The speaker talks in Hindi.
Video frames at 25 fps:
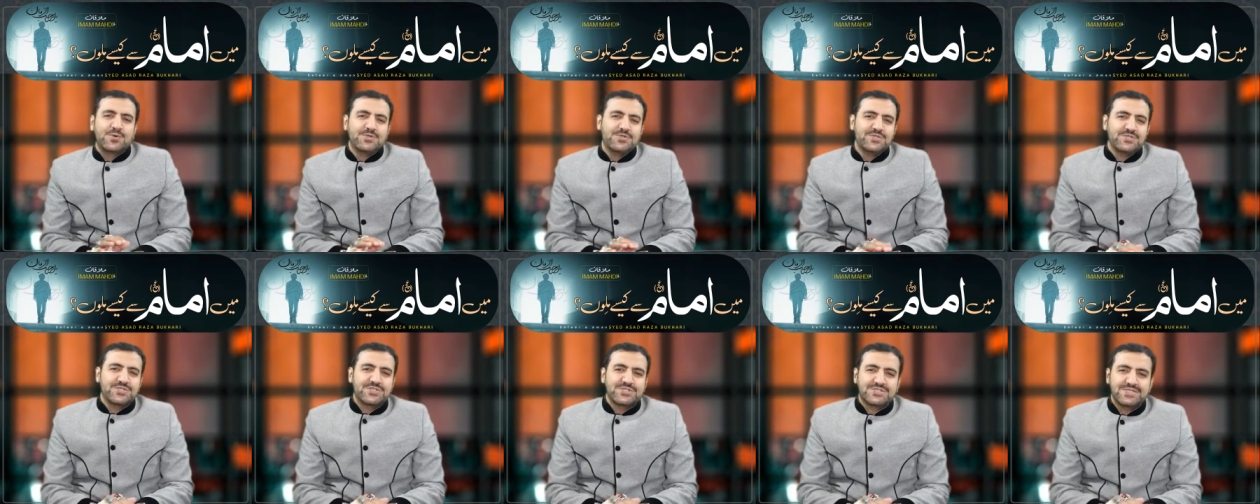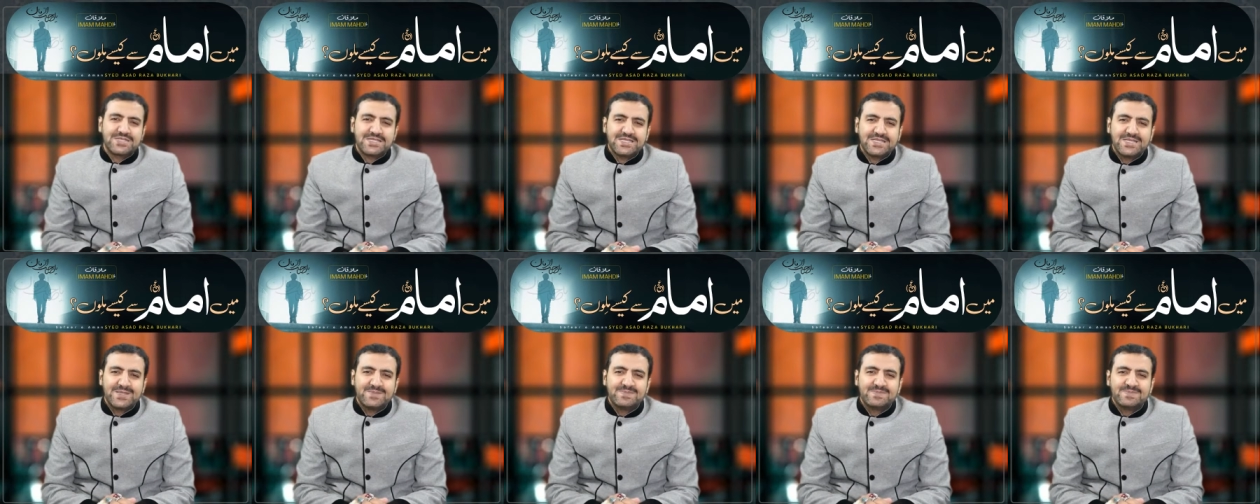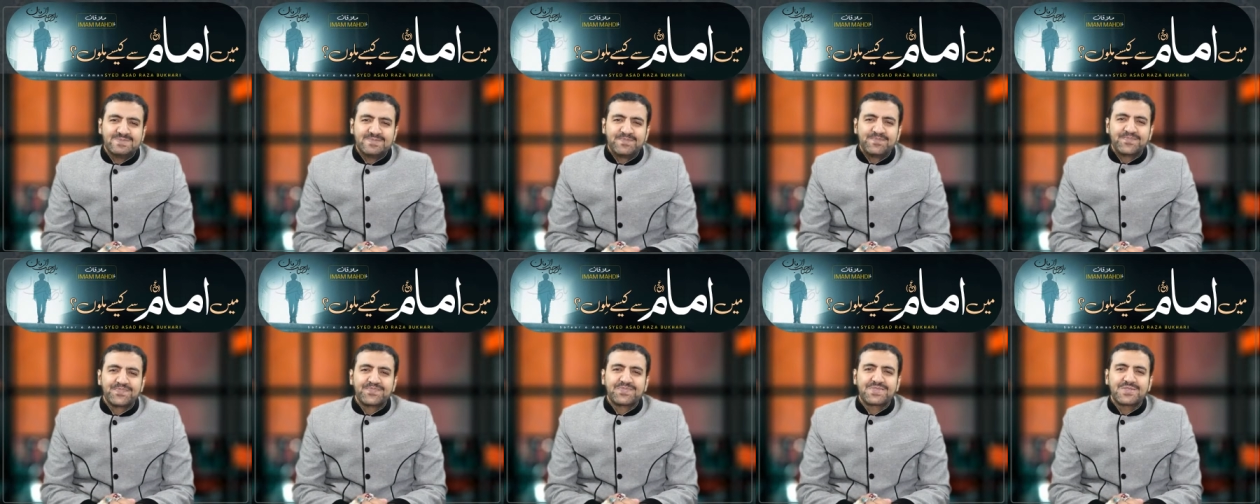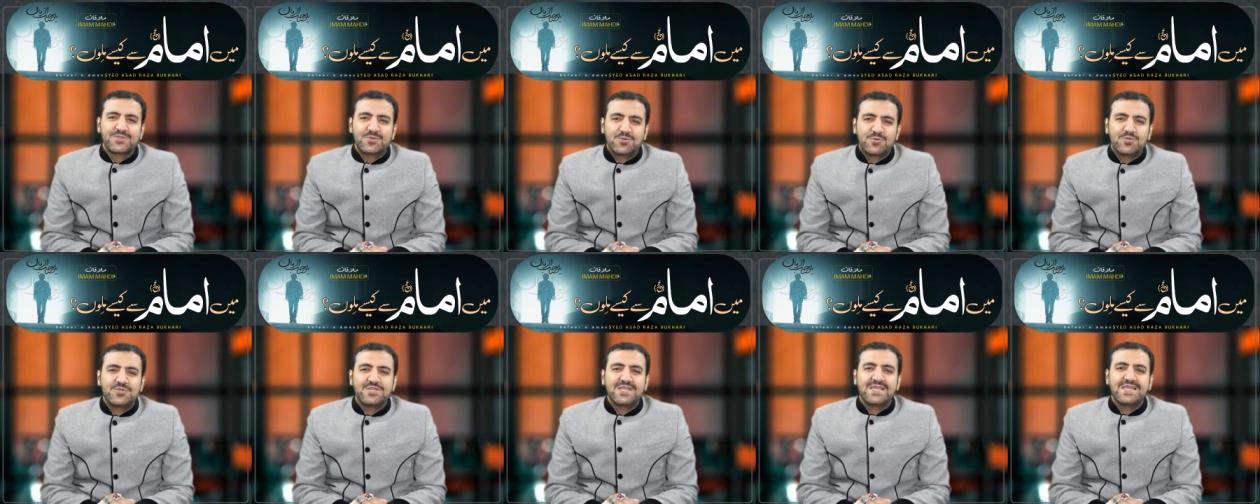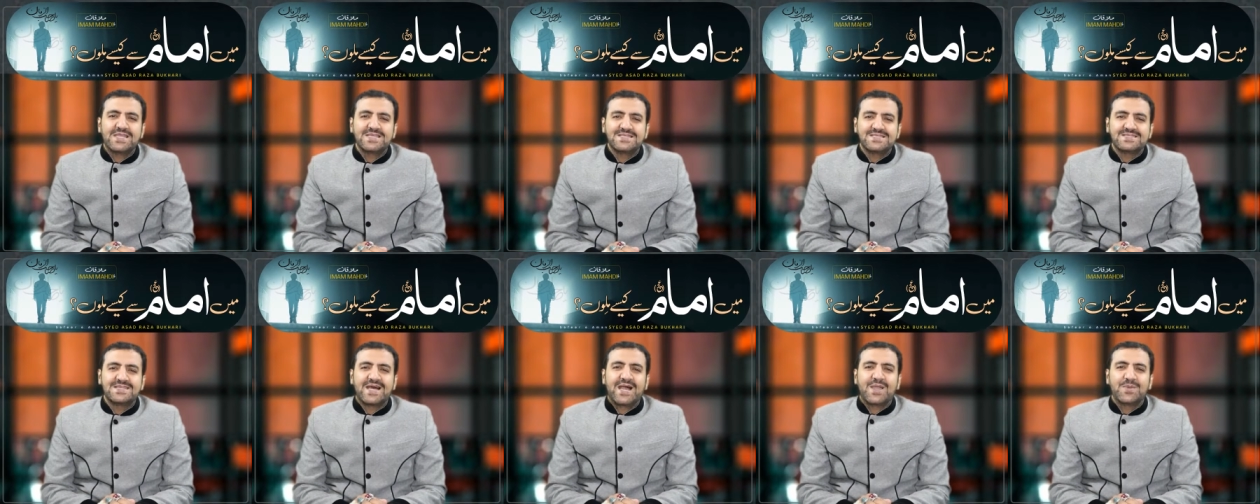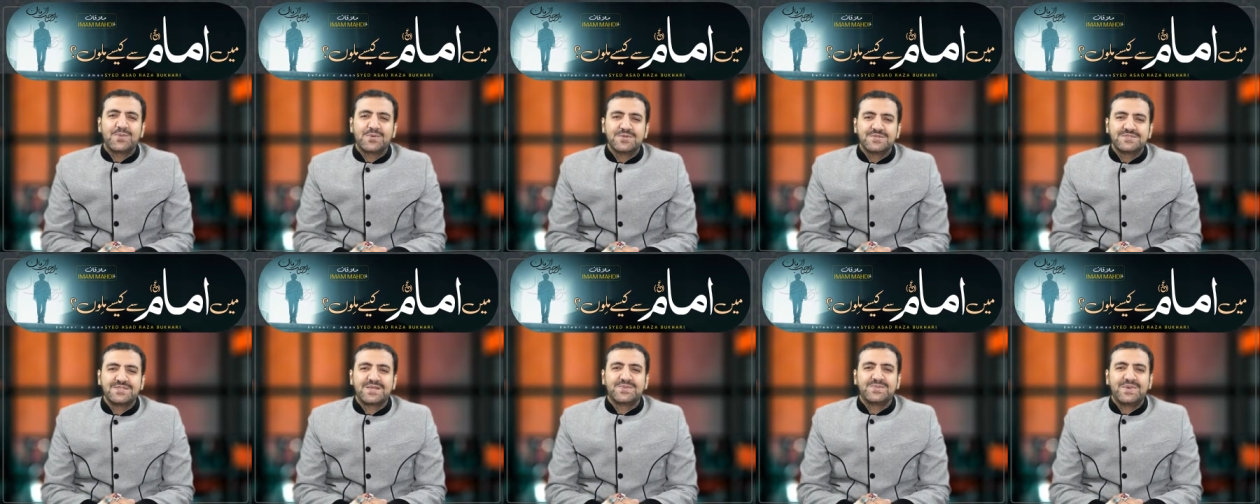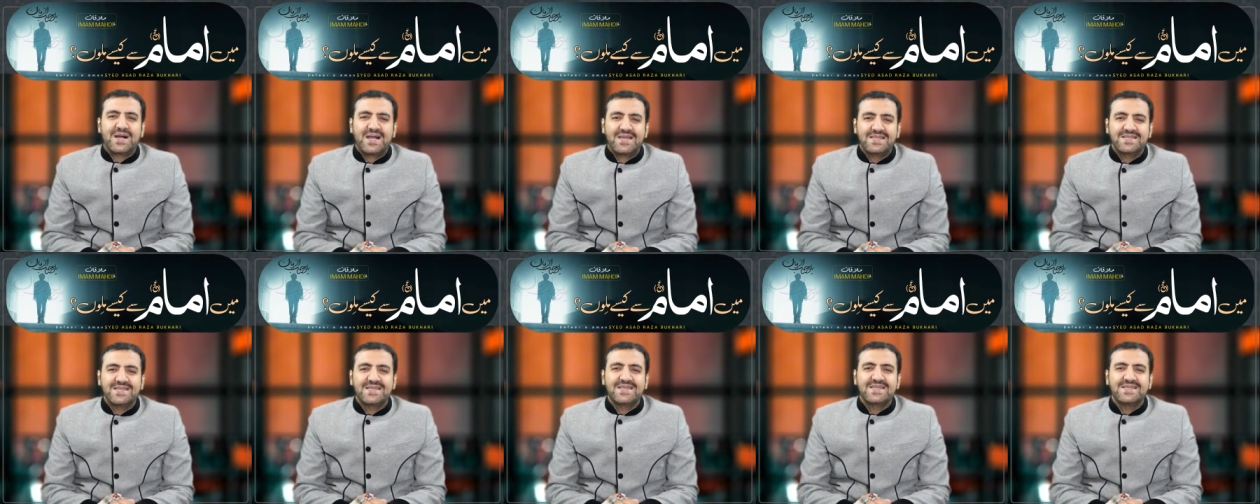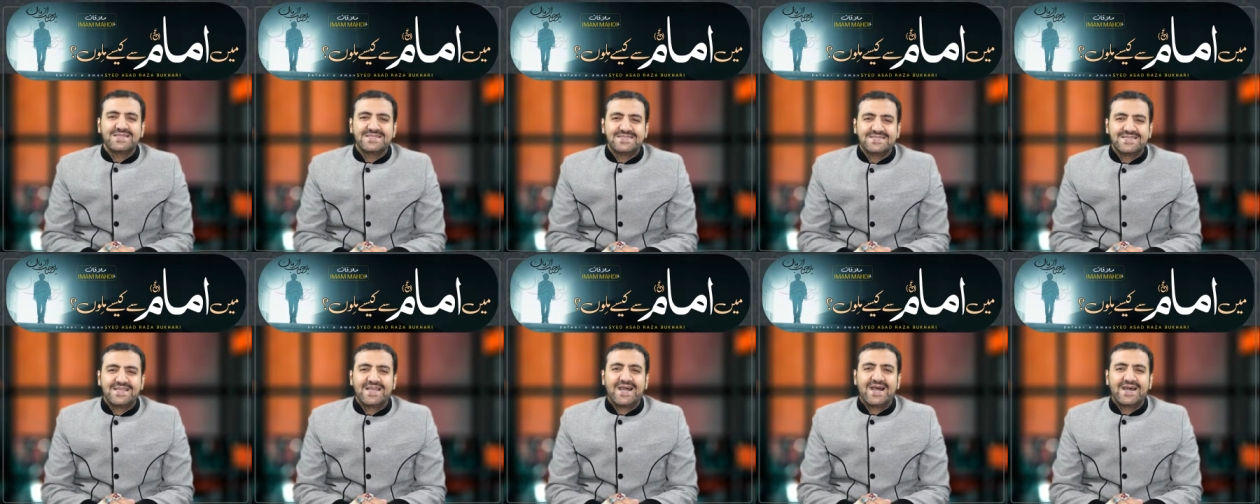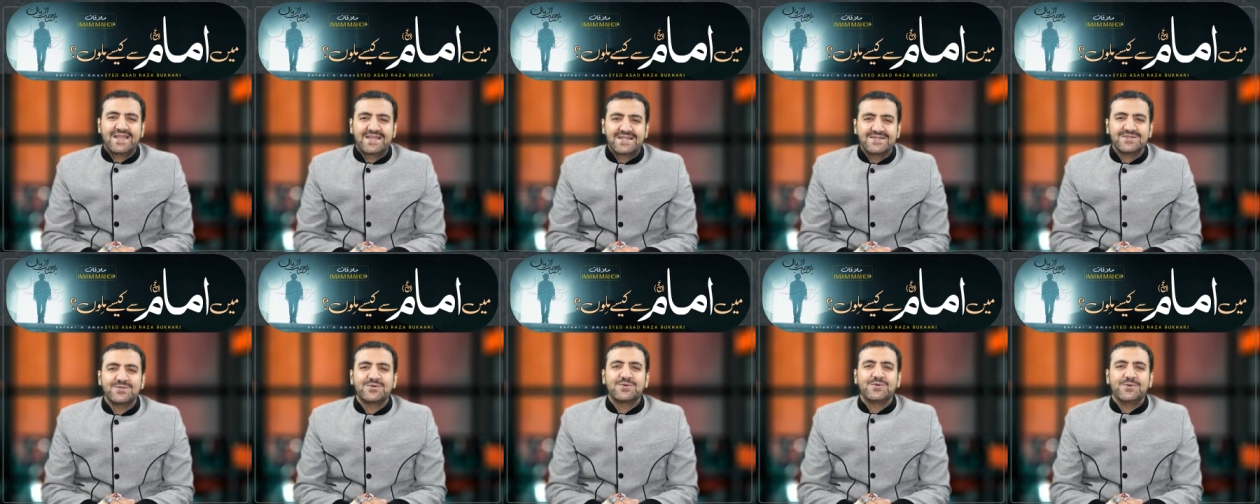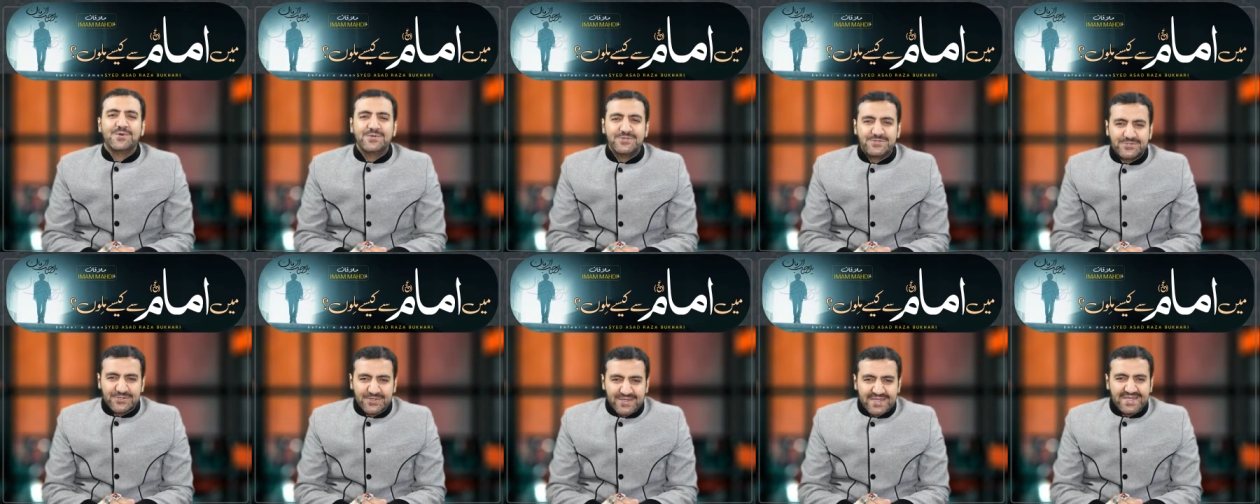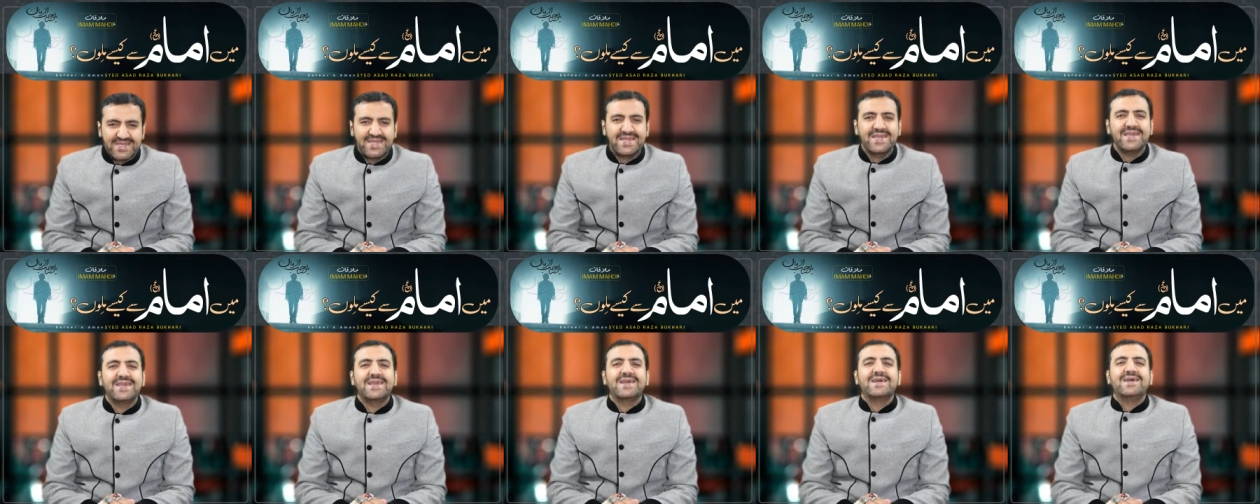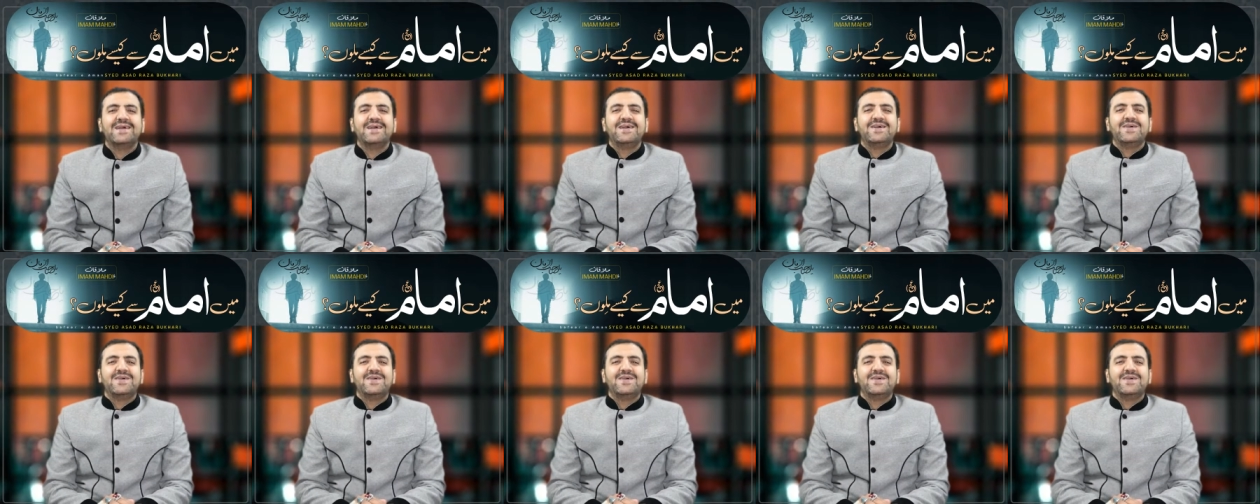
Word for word: खुश नसीब तुझे साहिब ज़मान की ज़ियारत हो चुकी है